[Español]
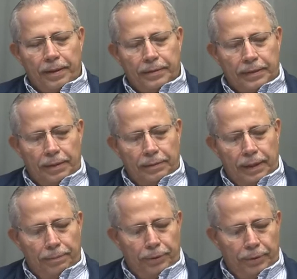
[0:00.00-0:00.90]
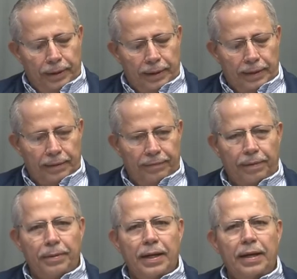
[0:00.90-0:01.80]
saludamos a la
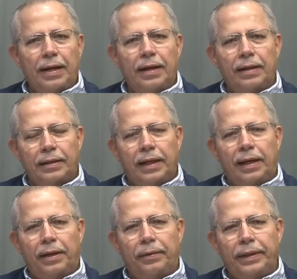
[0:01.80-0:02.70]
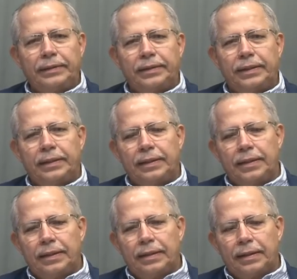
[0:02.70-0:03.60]
familia nicaragüense,
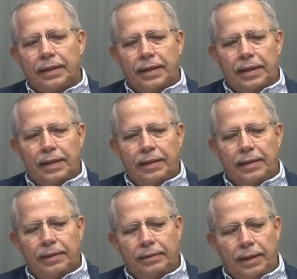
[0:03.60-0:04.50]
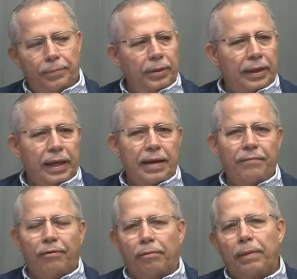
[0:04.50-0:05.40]
que estamos aquí
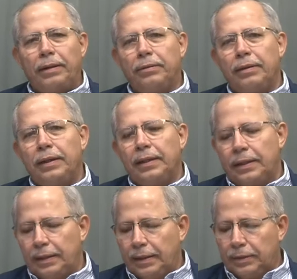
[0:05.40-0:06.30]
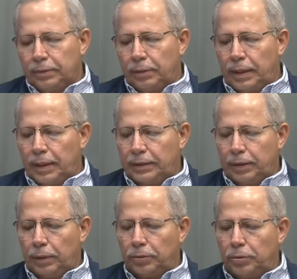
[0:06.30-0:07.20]
informándoles sobre la
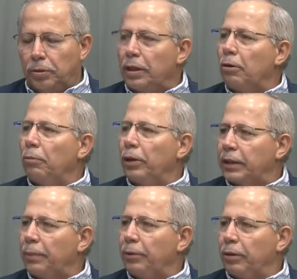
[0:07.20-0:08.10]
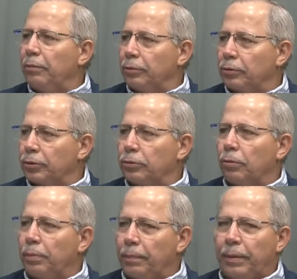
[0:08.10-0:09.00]
situación y cómo estamos nosotros
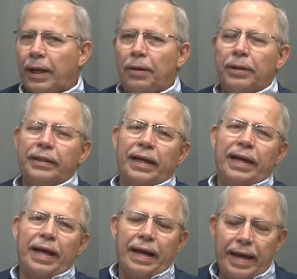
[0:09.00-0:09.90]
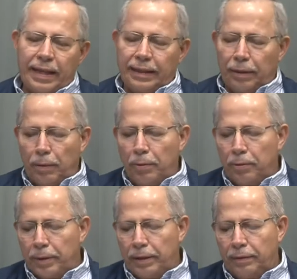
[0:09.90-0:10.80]
preparados ante este nuevo
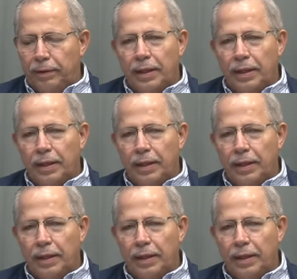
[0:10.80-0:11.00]
virus.